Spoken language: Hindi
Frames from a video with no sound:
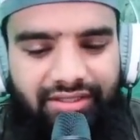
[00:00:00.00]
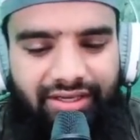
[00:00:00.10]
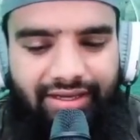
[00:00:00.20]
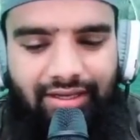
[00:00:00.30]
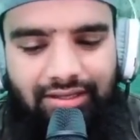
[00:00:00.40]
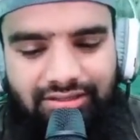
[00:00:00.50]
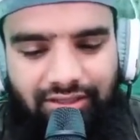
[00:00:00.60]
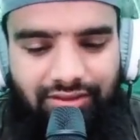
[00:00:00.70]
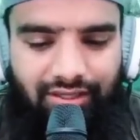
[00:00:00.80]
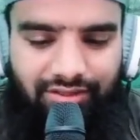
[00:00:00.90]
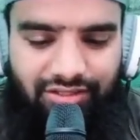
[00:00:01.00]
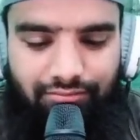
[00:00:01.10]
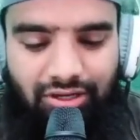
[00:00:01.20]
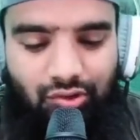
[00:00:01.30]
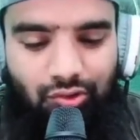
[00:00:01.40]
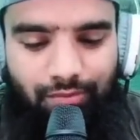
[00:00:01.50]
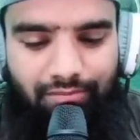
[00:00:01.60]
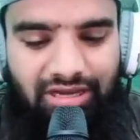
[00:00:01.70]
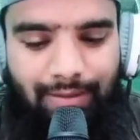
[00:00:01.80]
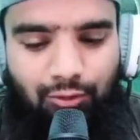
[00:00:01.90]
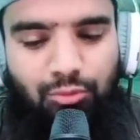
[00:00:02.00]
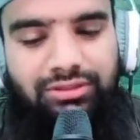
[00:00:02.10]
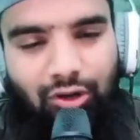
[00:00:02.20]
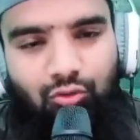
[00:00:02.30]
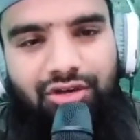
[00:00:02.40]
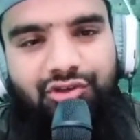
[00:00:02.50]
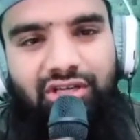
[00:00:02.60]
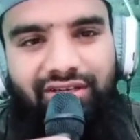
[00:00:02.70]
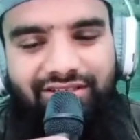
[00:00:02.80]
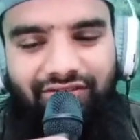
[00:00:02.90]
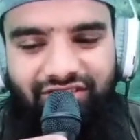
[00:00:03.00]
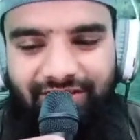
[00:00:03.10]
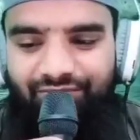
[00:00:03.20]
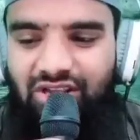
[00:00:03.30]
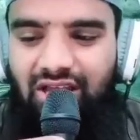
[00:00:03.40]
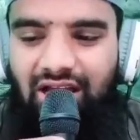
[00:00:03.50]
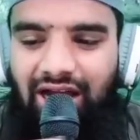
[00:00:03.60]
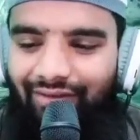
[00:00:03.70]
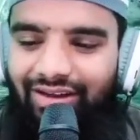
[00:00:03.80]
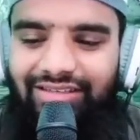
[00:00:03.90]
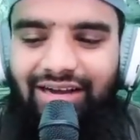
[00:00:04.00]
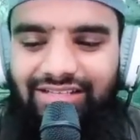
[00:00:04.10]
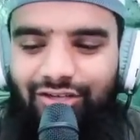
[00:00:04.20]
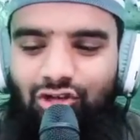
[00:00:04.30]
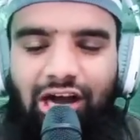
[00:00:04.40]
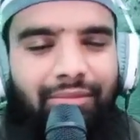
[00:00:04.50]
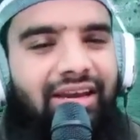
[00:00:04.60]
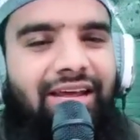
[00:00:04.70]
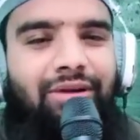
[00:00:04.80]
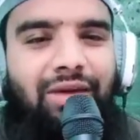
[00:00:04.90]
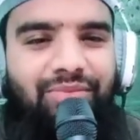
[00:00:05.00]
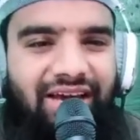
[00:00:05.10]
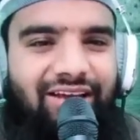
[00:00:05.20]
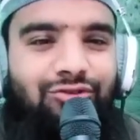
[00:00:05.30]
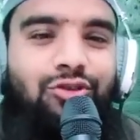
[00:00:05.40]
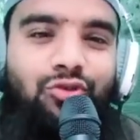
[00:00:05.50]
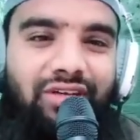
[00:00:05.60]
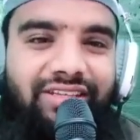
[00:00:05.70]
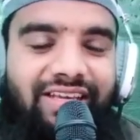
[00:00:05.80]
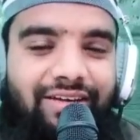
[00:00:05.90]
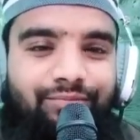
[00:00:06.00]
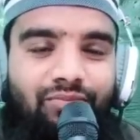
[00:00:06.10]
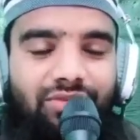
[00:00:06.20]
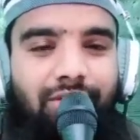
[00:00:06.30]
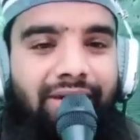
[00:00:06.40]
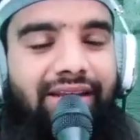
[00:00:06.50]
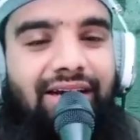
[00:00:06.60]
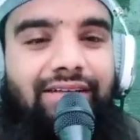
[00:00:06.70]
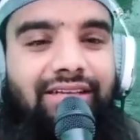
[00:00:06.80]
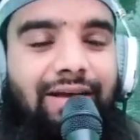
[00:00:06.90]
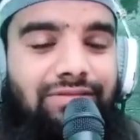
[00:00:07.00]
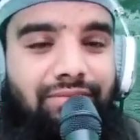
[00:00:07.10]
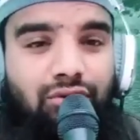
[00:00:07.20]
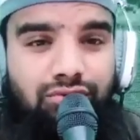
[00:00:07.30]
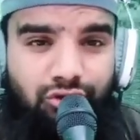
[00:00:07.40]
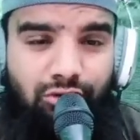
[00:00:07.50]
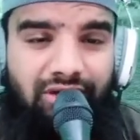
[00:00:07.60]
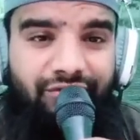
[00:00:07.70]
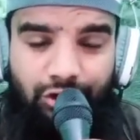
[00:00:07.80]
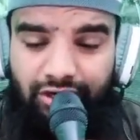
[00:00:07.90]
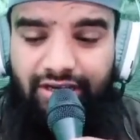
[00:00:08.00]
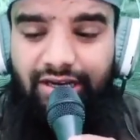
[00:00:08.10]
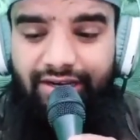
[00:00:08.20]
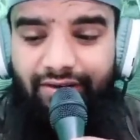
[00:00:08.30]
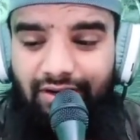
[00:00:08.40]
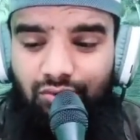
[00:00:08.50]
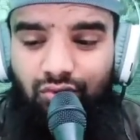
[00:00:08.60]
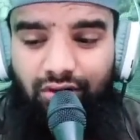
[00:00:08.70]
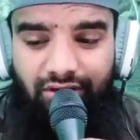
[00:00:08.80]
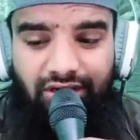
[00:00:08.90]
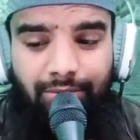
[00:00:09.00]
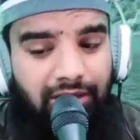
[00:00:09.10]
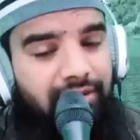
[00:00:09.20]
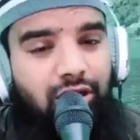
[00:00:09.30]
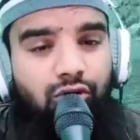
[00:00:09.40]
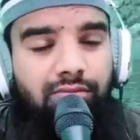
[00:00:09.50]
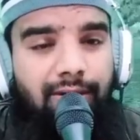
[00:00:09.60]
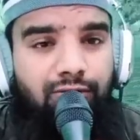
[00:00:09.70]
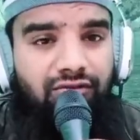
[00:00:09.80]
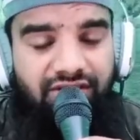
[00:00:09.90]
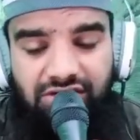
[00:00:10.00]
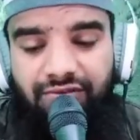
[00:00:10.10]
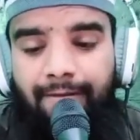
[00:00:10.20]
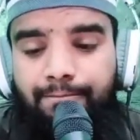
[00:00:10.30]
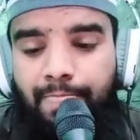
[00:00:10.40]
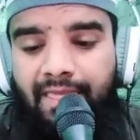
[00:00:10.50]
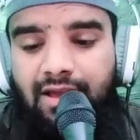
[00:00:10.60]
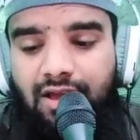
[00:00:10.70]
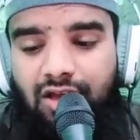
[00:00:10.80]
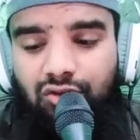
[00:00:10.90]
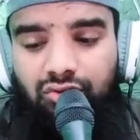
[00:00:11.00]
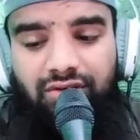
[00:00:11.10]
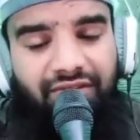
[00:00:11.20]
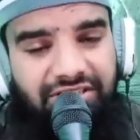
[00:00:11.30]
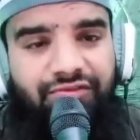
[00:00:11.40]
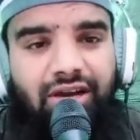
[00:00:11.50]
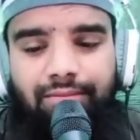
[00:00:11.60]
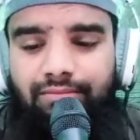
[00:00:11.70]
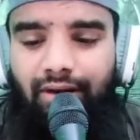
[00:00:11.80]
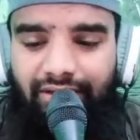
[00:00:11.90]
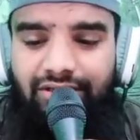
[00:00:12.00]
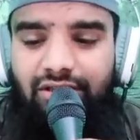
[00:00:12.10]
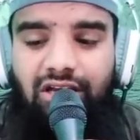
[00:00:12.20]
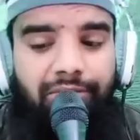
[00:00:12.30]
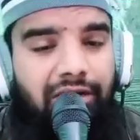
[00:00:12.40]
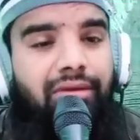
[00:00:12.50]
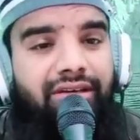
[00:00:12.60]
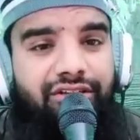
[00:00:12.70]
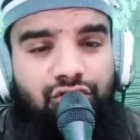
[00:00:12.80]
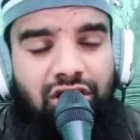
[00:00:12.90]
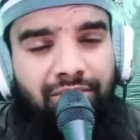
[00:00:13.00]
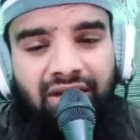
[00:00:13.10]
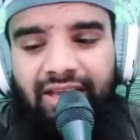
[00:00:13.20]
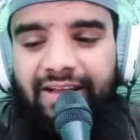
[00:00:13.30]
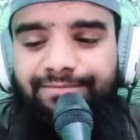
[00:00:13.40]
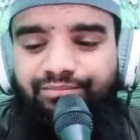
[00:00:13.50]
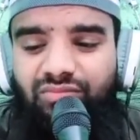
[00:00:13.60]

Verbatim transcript: यानी कल 17 दिसंबर को मैं आपको बताऊंगा इनशाला अब आइए आज का जो अमल है बड़ा प्यारा है उसको सुन लेते हैं मैंने कहा था ना आपसे मैं कुछ दिनों में एक वीडियो लेकर आने वाला हूँ और एक अमल बताऊंगा मैं आपको एक वजीफा तो ये वजीफा मान लीजिए ये अमल मान लीजिए अमल है